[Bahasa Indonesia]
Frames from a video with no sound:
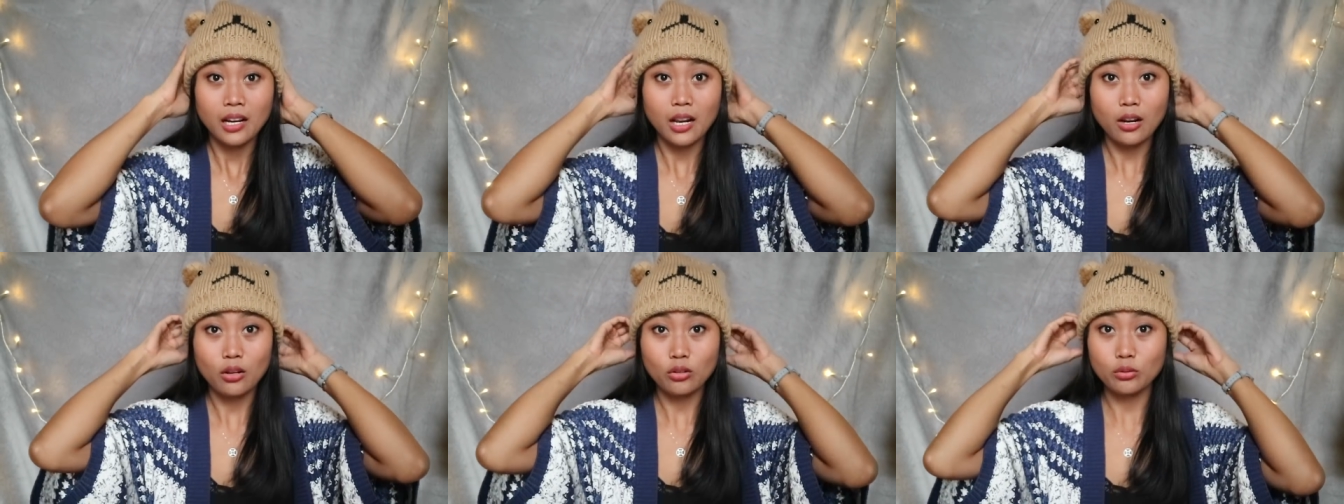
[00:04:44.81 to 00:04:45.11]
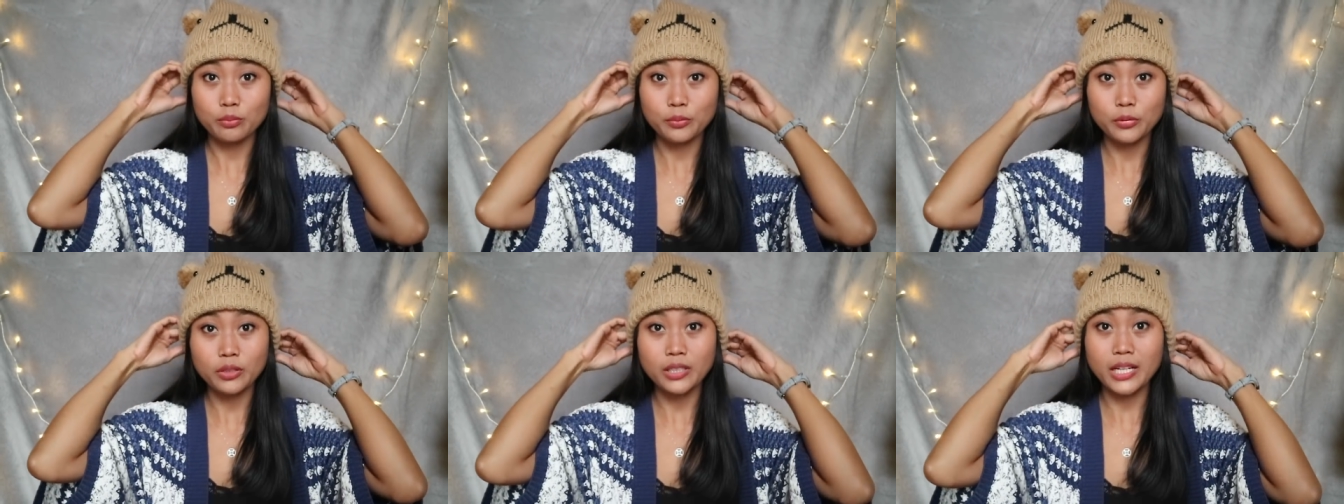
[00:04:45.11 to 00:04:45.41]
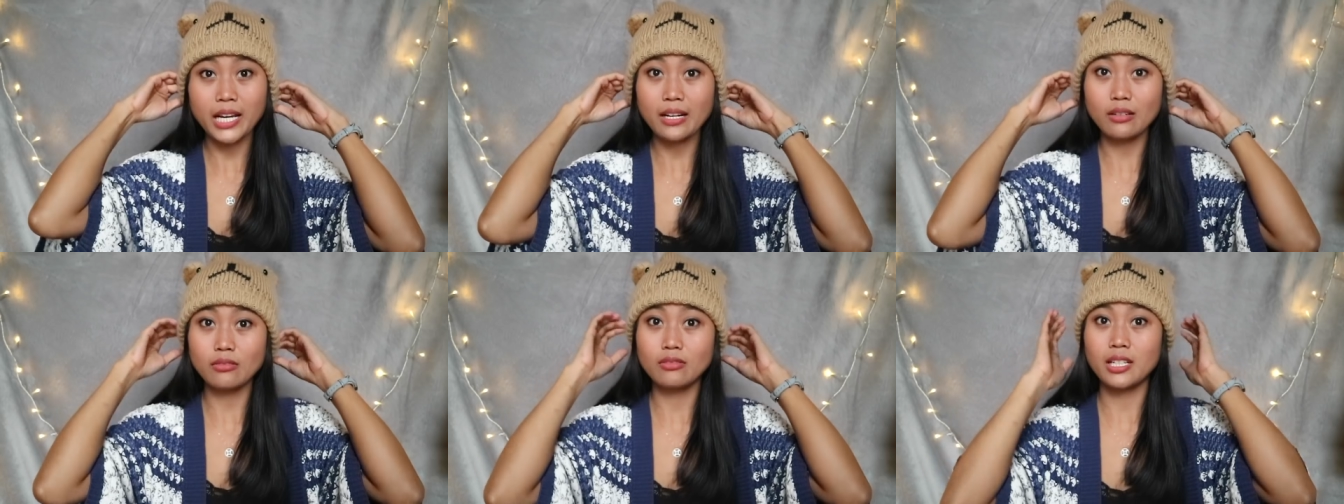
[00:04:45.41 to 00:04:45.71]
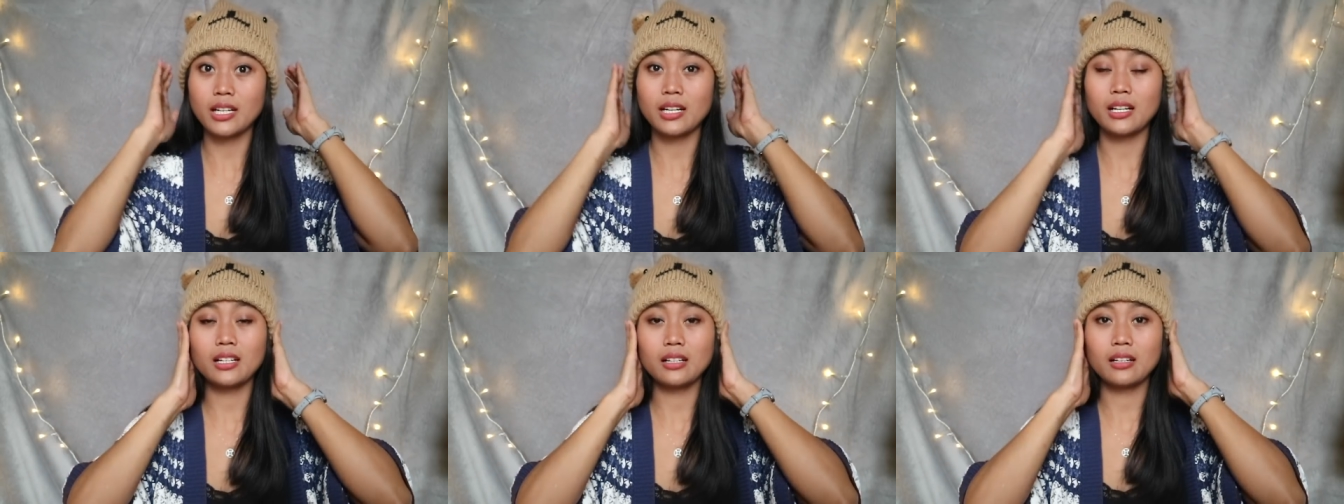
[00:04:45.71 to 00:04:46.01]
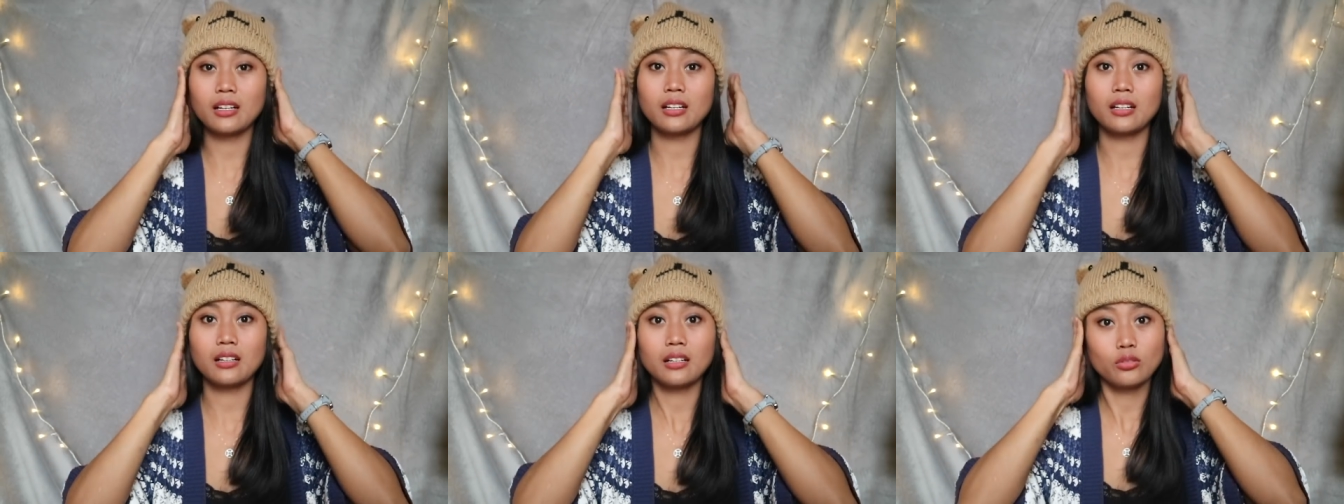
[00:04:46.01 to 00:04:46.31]
kalau kupluk kan
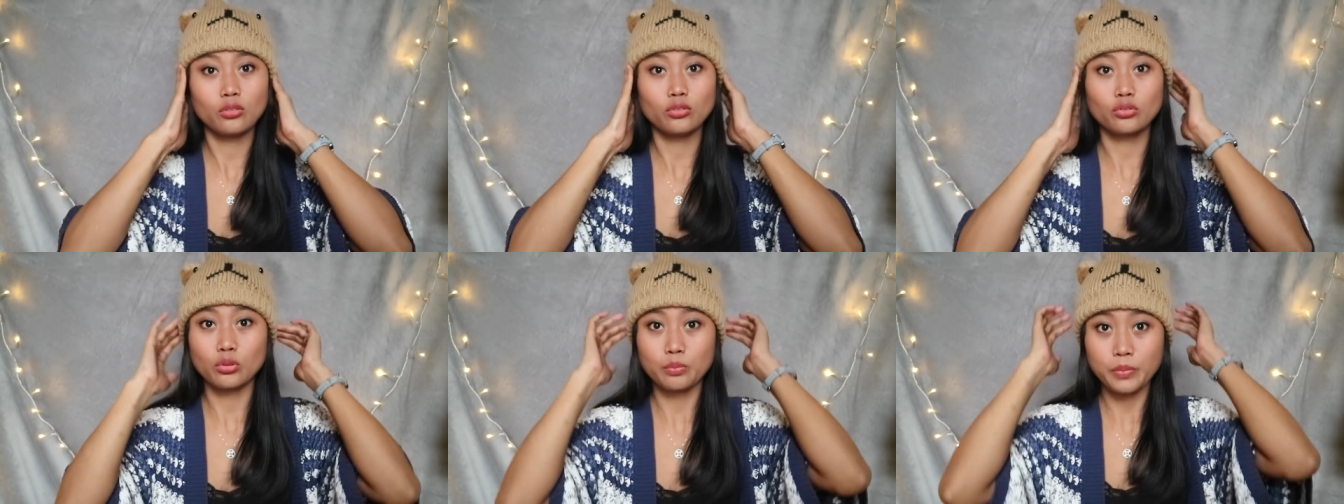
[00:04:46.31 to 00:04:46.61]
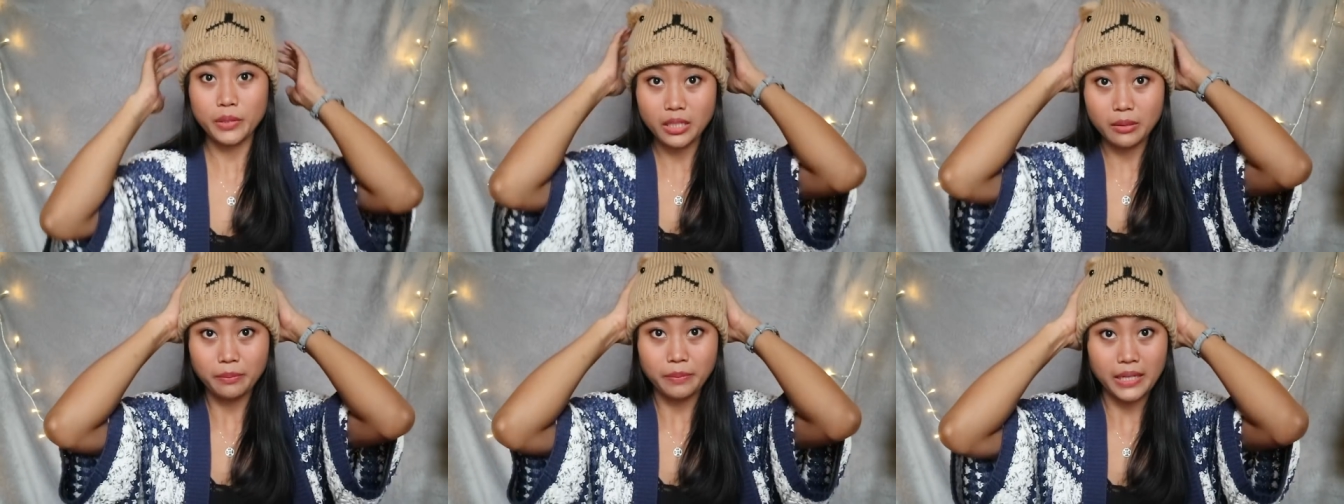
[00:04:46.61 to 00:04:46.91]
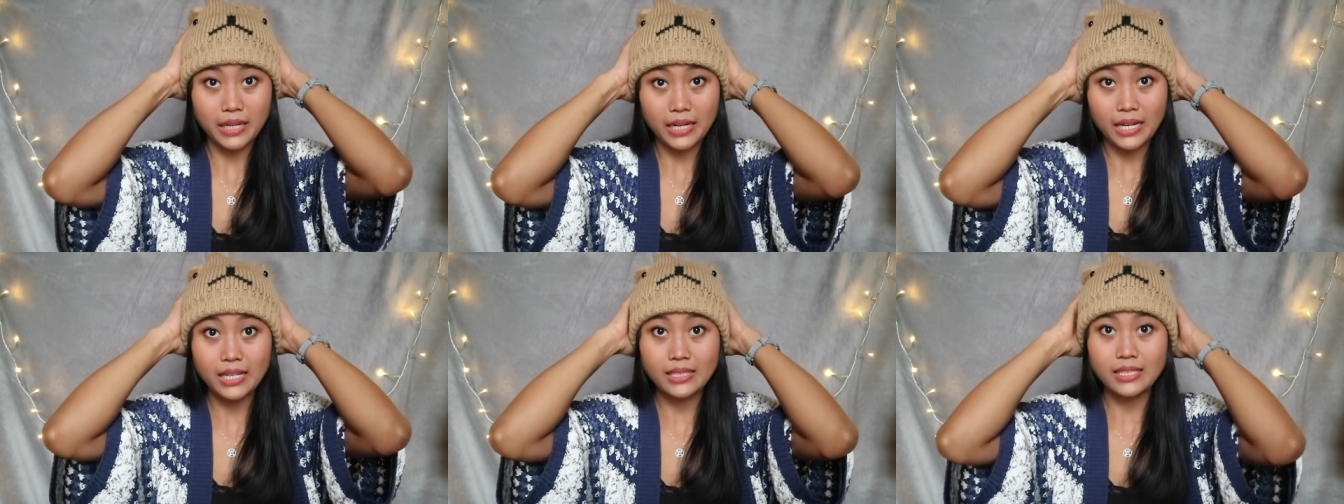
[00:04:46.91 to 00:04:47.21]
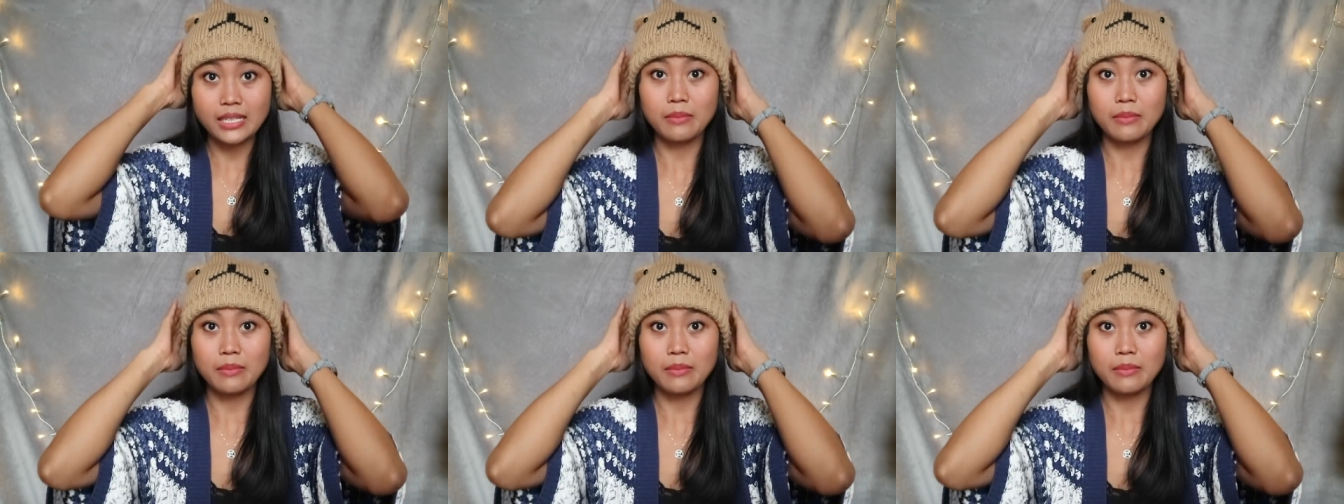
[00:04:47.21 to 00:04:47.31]
udah nutupin kepala